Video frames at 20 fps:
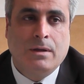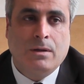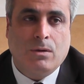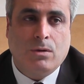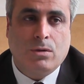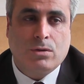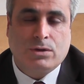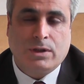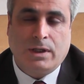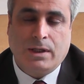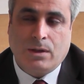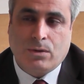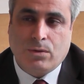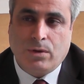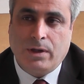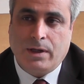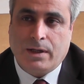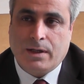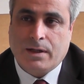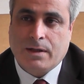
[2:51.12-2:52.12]
e, ortaya
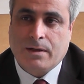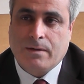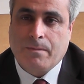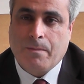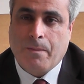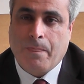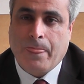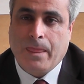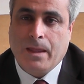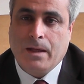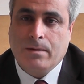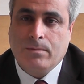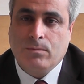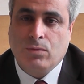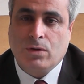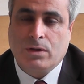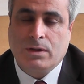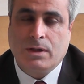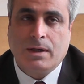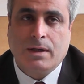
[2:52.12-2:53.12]
koyarak
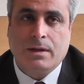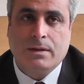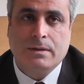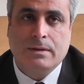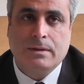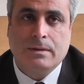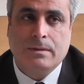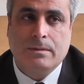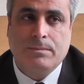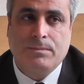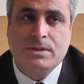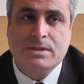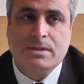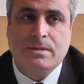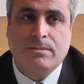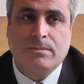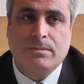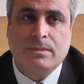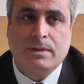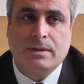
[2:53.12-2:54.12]
burada
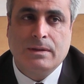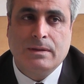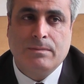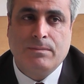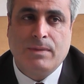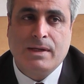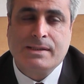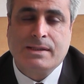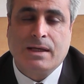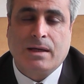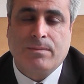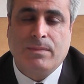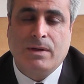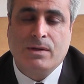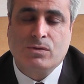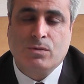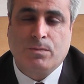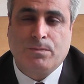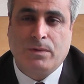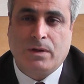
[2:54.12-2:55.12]
bizim meslek
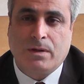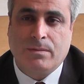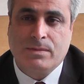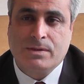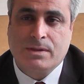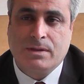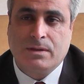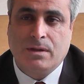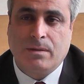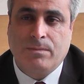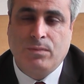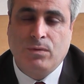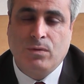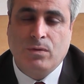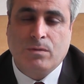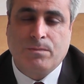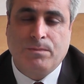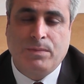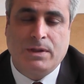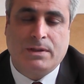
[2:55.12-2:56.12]
mensuplarımızın da
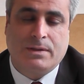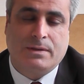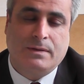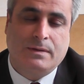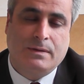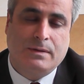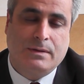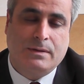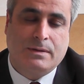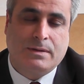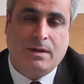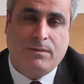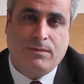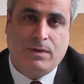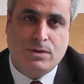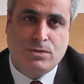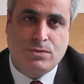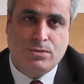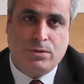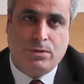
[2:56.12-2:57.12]
büyük bir
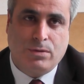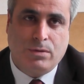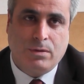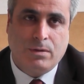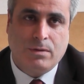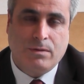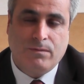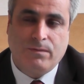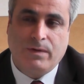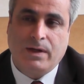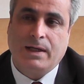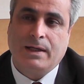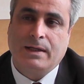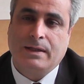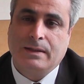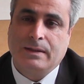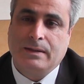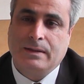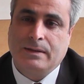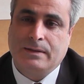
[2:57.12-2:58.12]
teveccühü ve
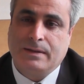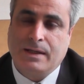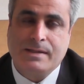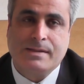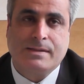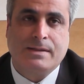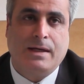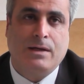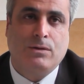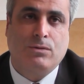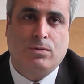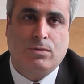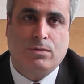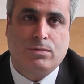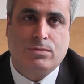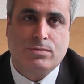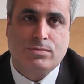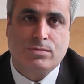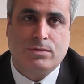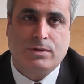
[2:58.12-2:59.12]
e, desteği
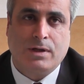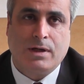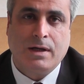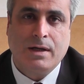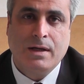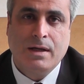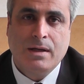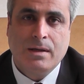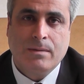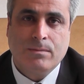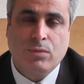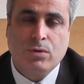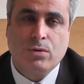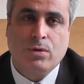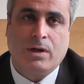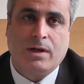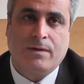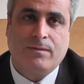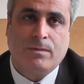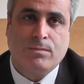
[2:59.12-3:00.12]
doğrultusunda bu
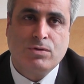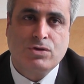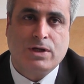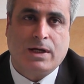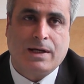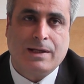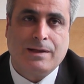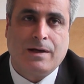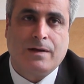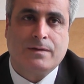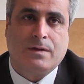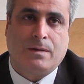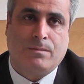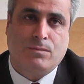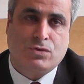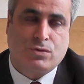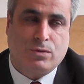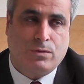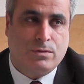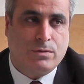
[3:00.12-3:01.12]
göreve bu şekilde
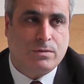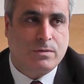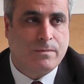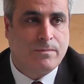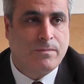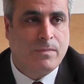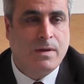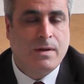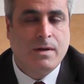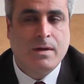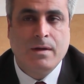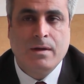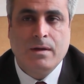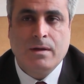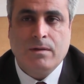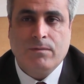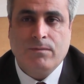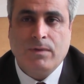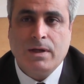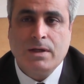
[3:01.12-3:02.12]
atanmış oldum.
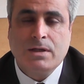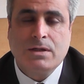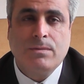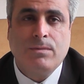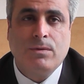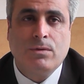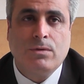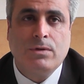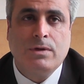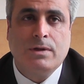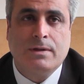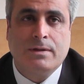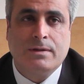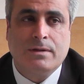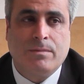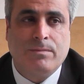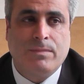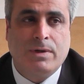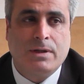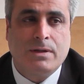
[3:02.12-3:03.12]
Ve 2010
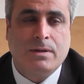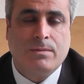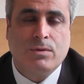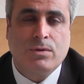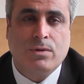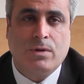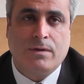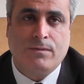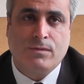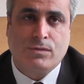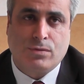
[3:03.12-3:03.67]
yılından beri de bu görevi